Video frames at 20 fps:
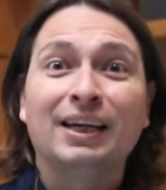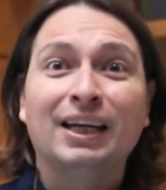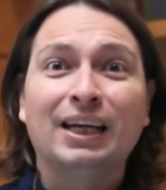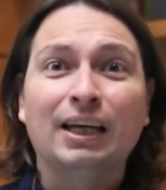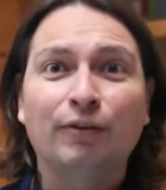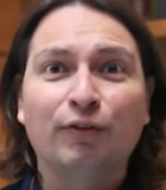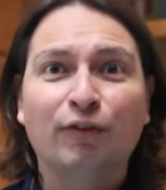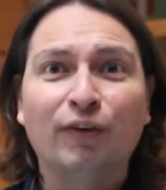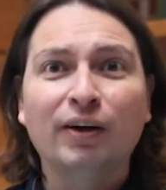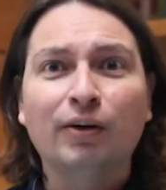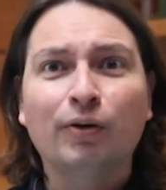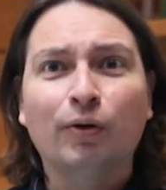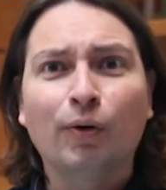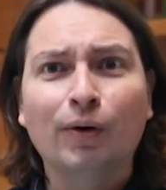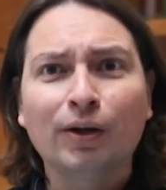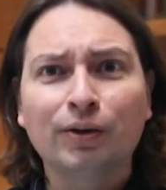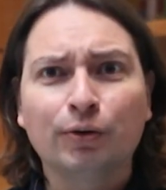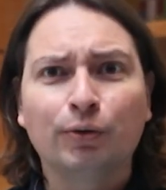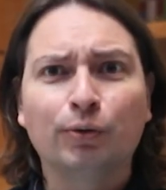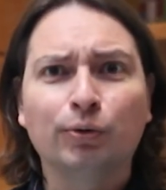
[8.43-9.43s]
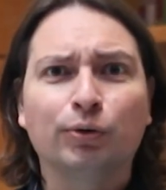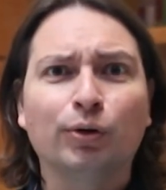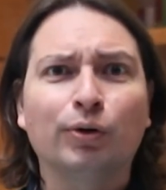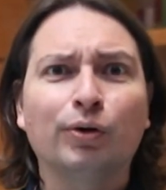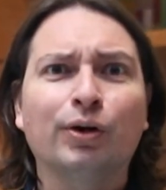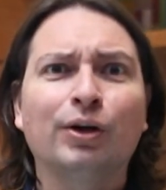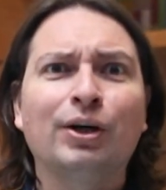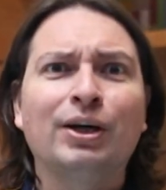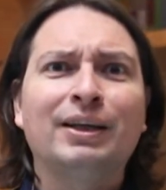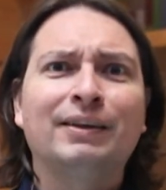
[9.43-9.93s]
y fue
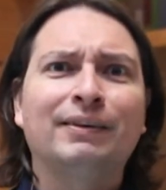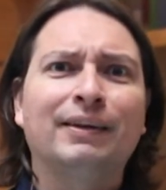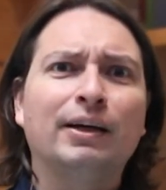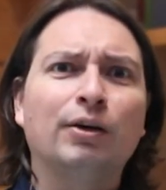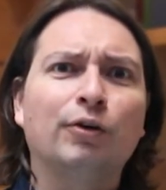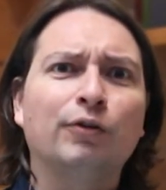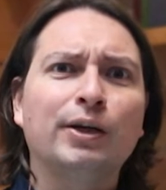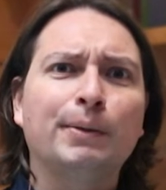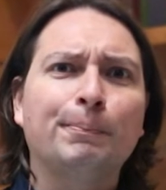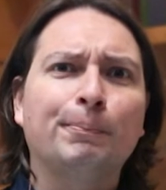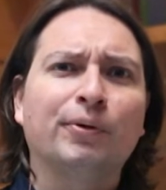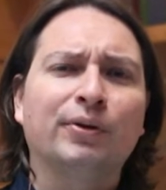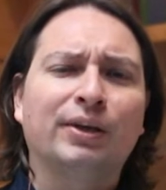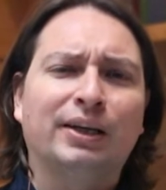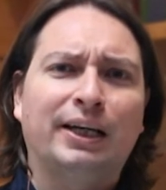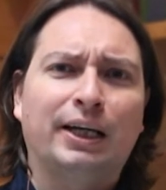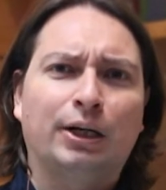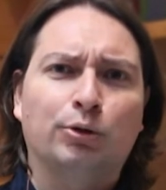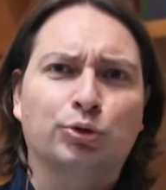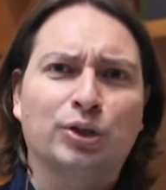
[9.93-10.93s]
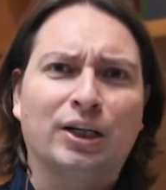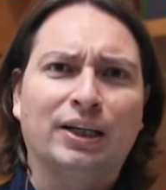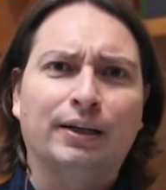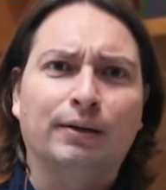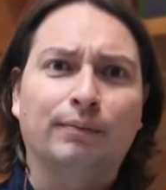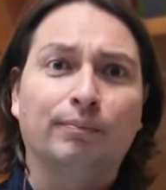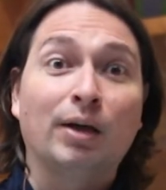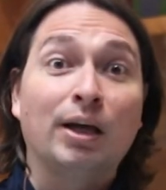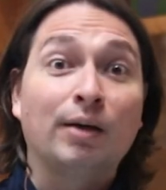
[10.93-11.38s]
coadjutor del obispo de Jerusalén.